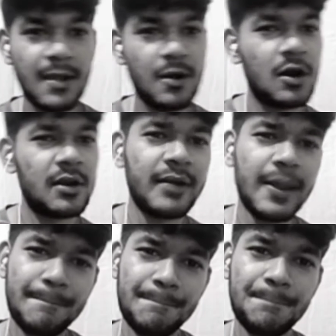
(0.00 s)
और
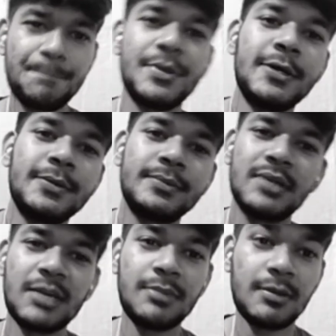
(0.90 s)
ड्रेप यो
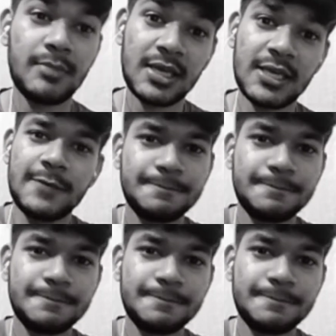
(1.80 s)
अर्बन मंकी